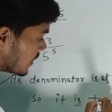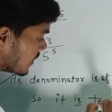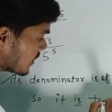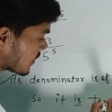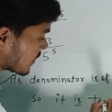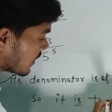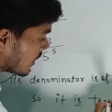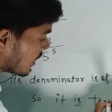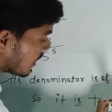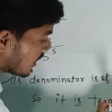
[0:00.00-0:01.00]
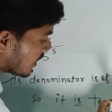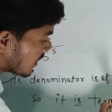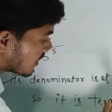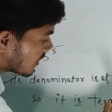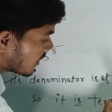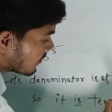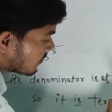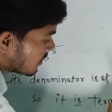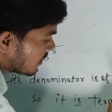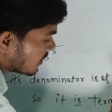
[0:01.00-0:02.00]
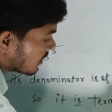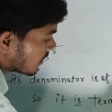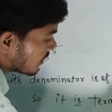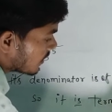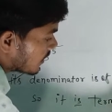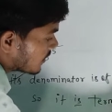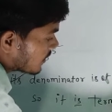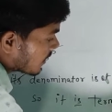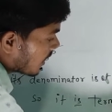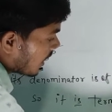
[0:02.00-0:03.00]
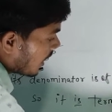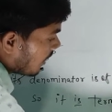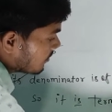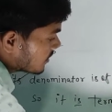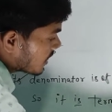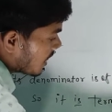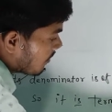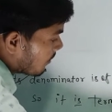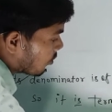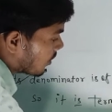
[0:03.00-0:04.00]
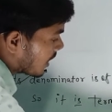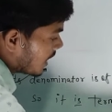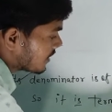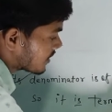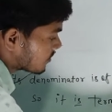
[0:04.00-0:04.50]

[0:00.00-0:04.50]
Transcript: इट इज टर्मिनेटिंग अब इसका हम आपको खेल